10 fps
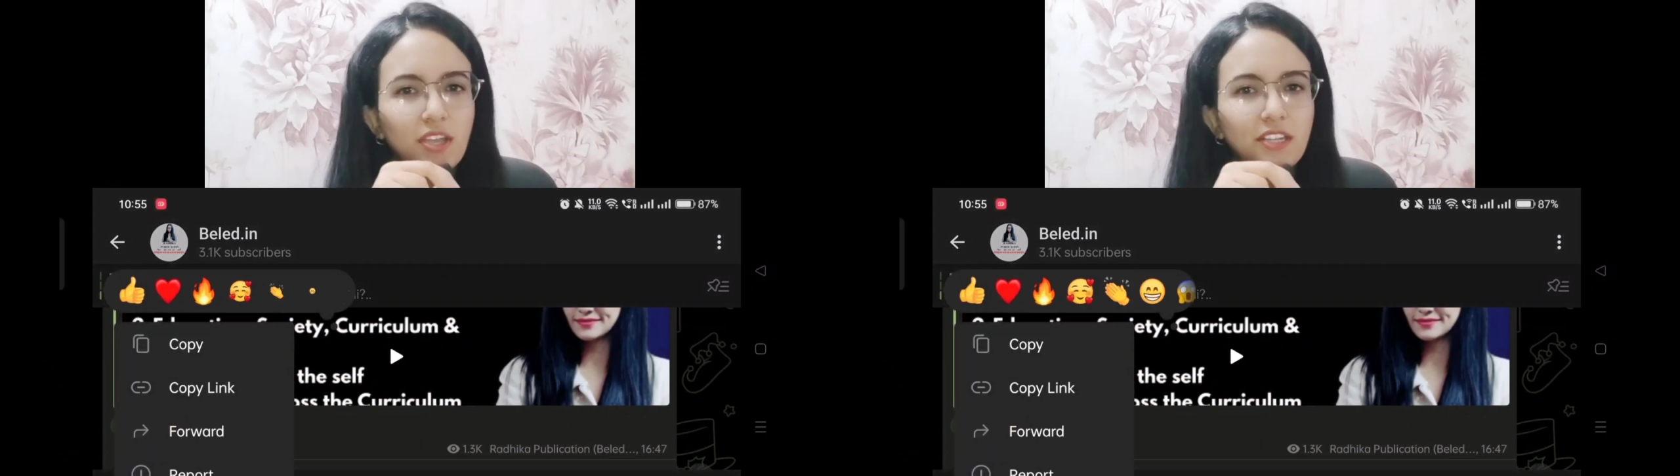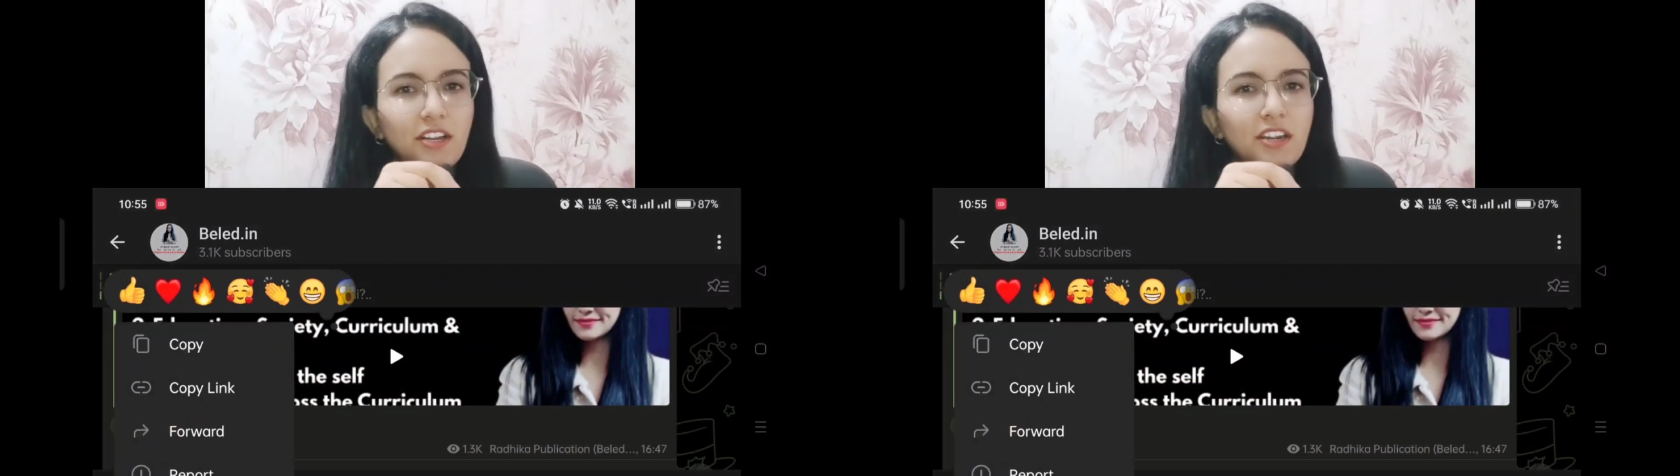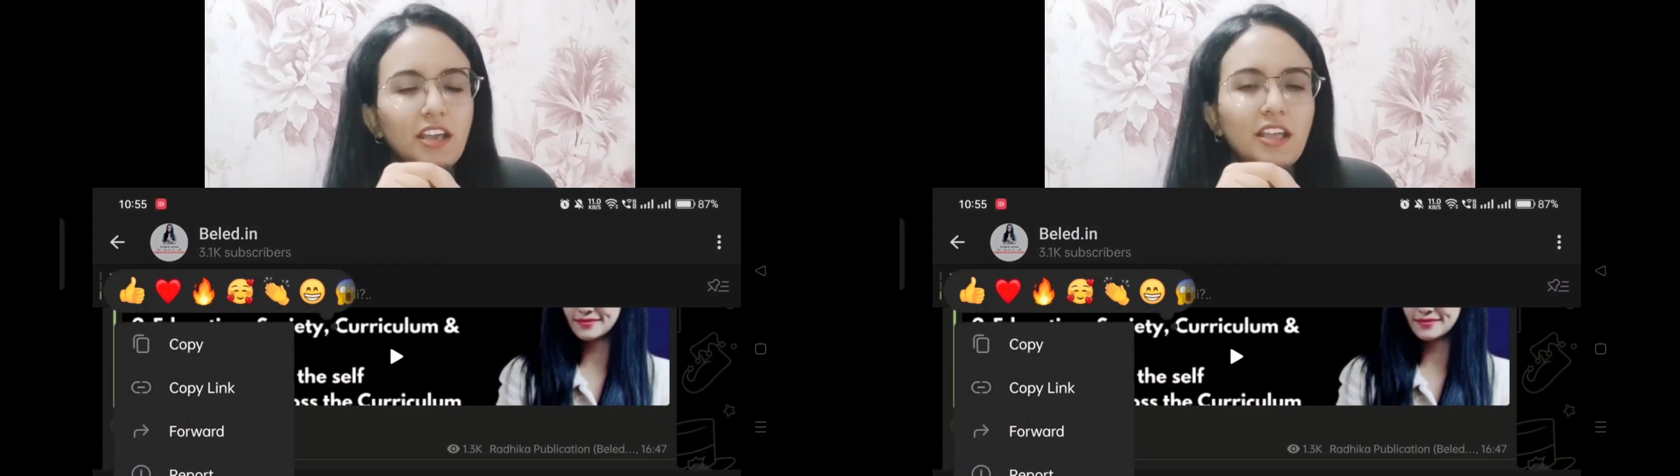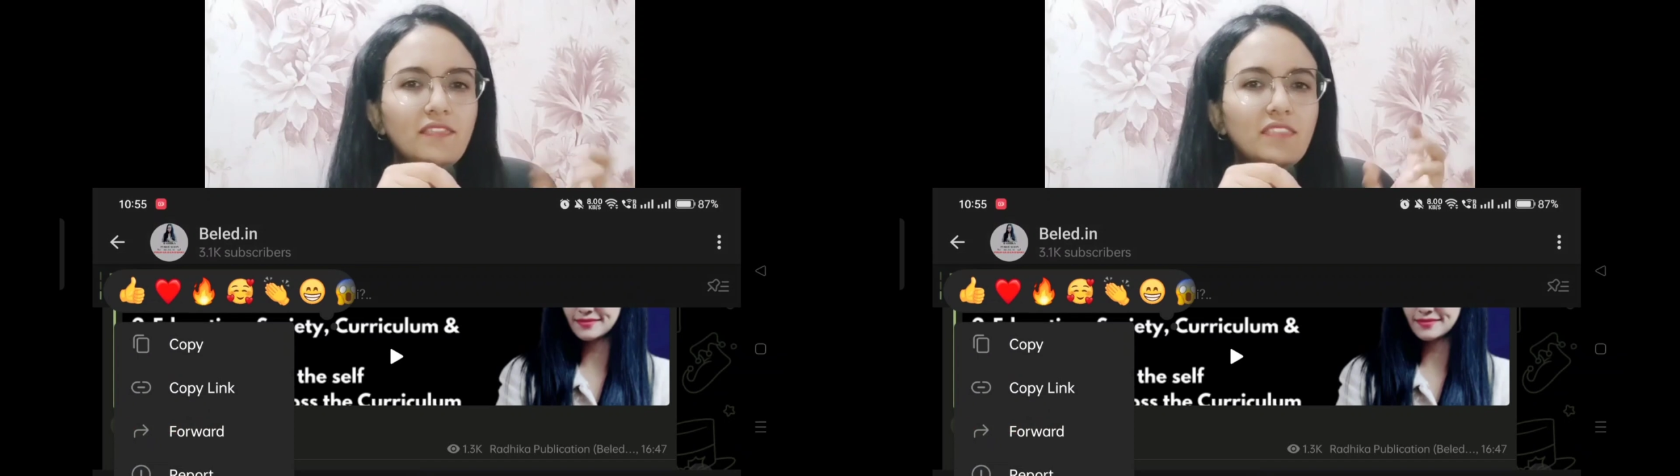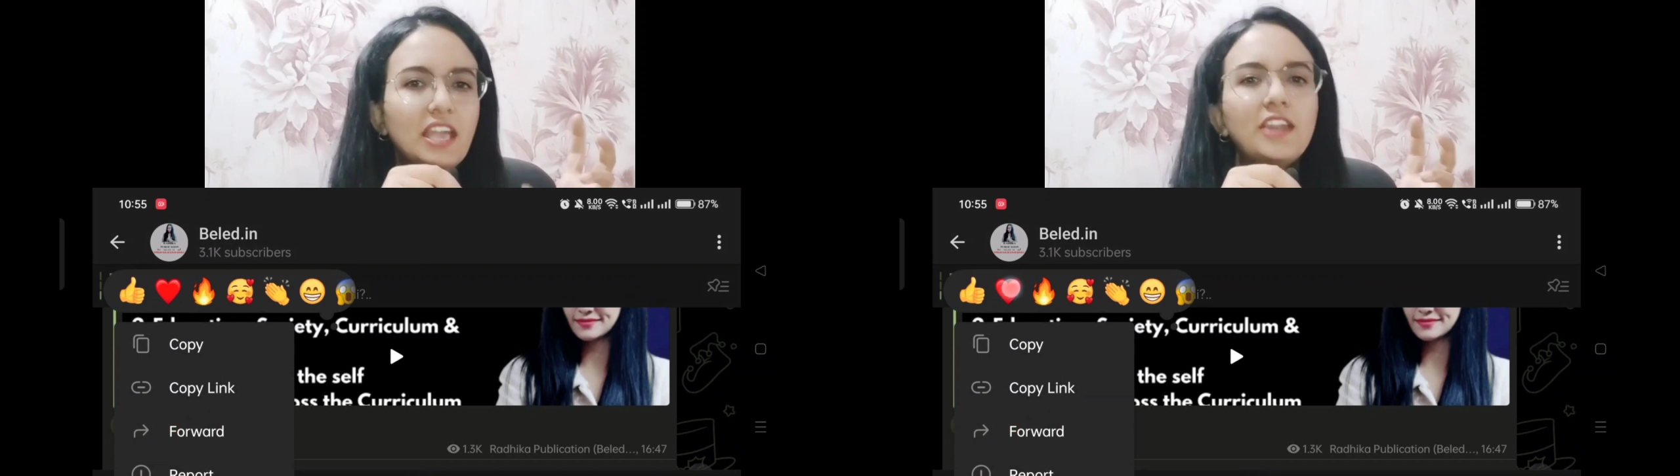ज्वाइन करना है
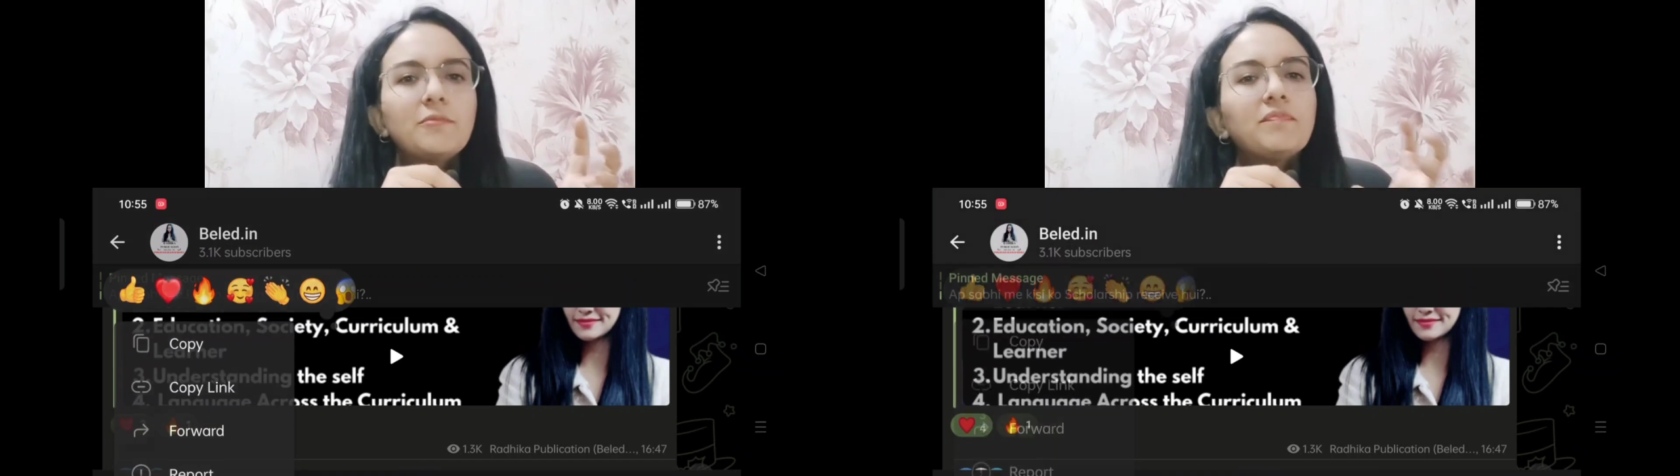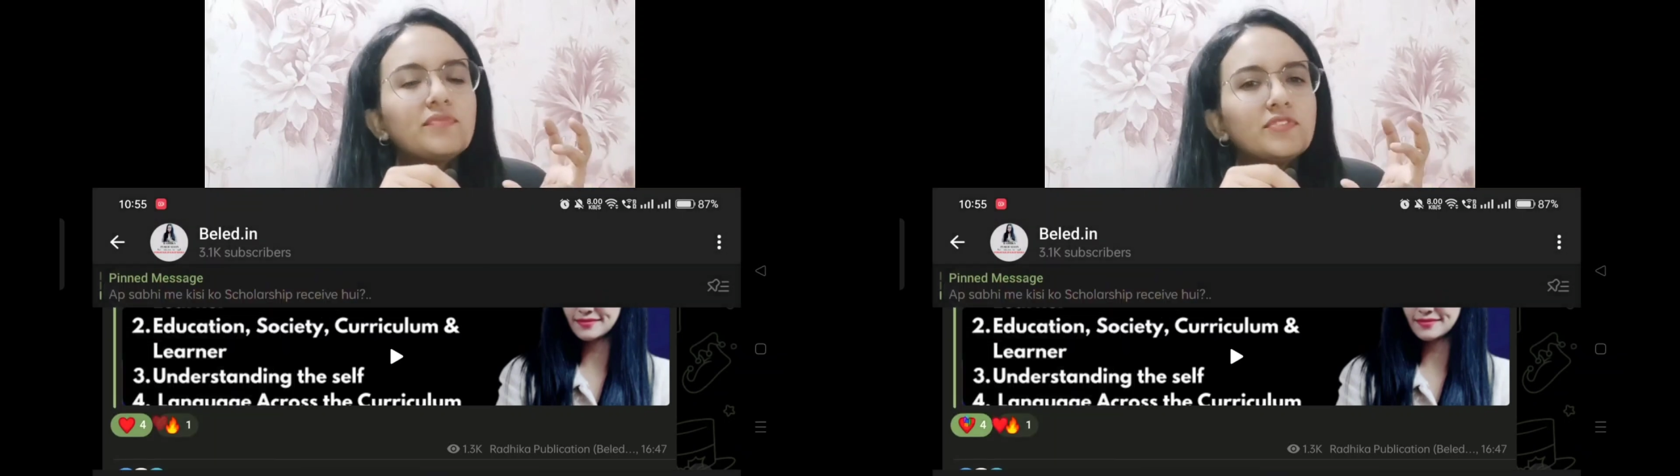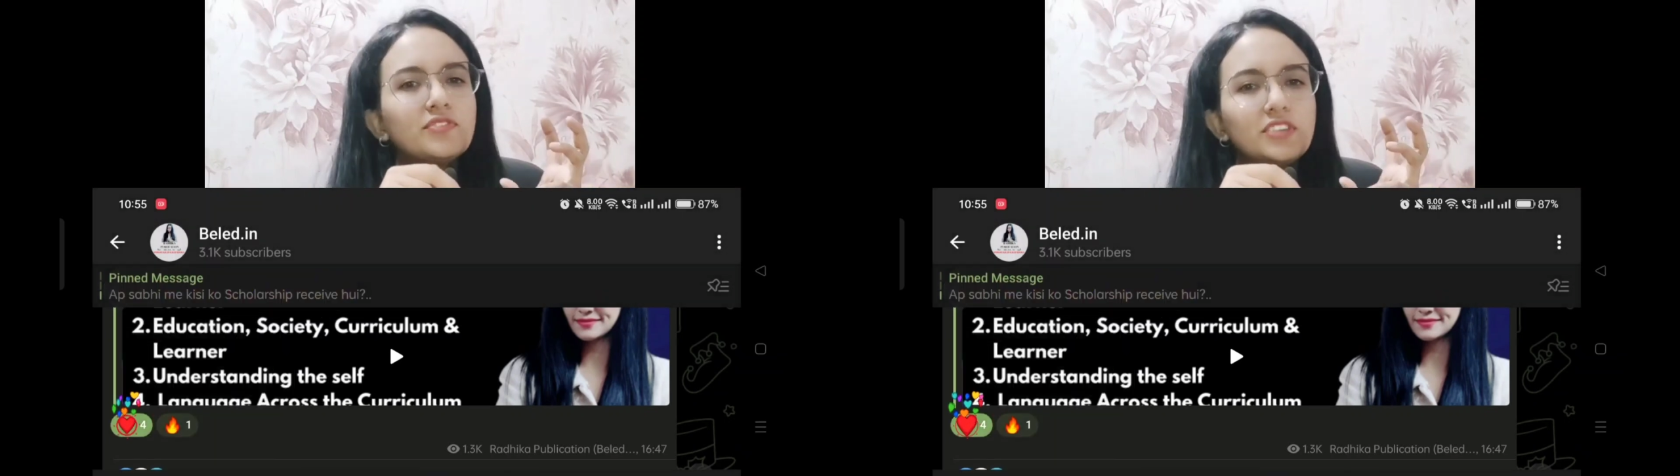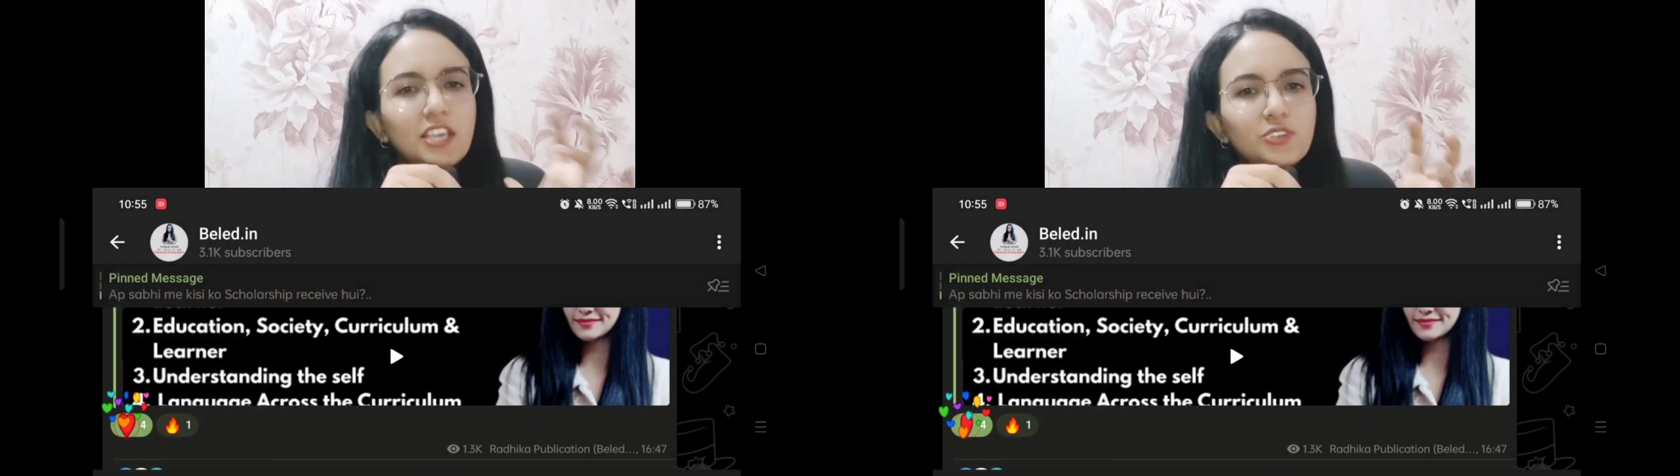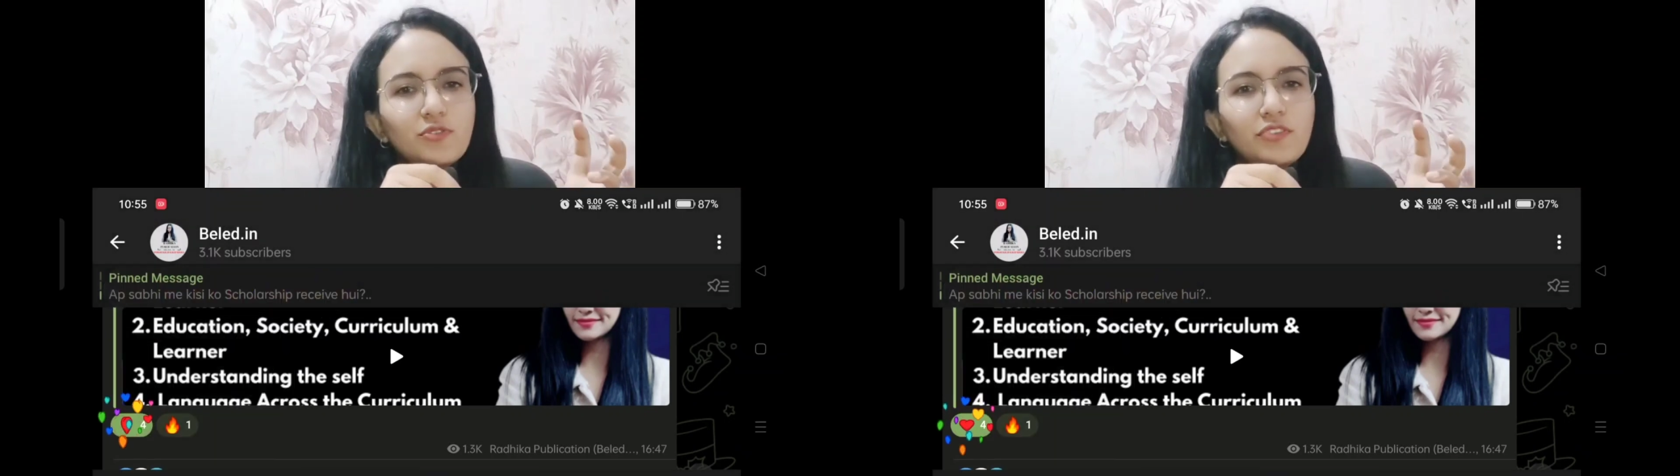देन
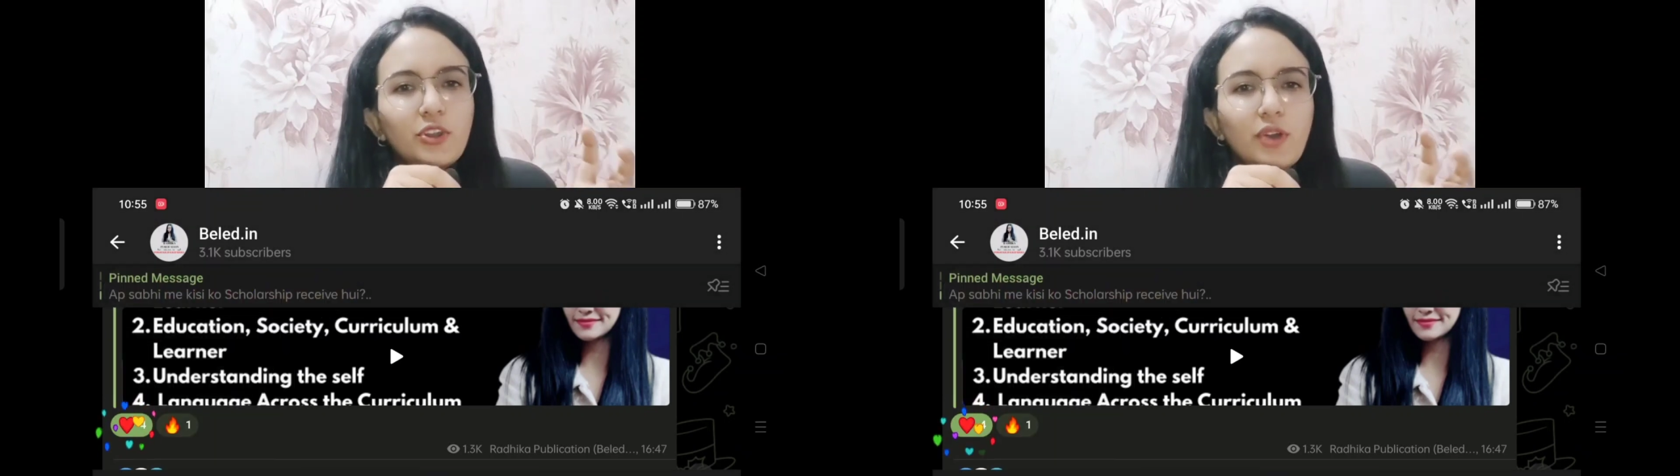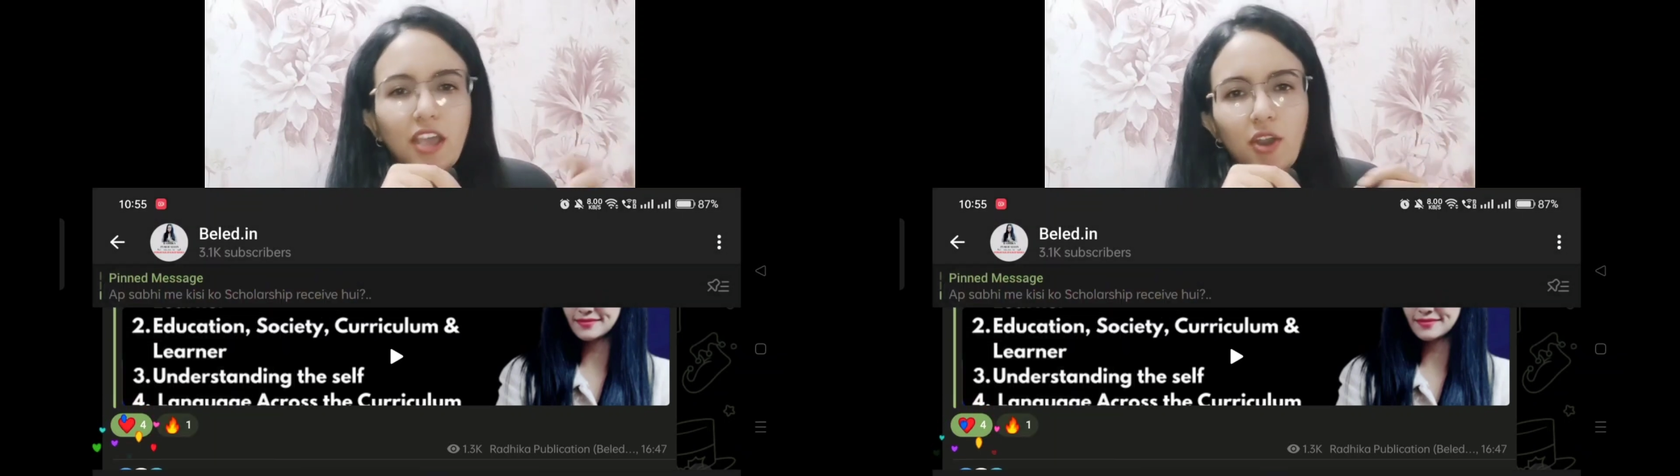ये जो वीडियो है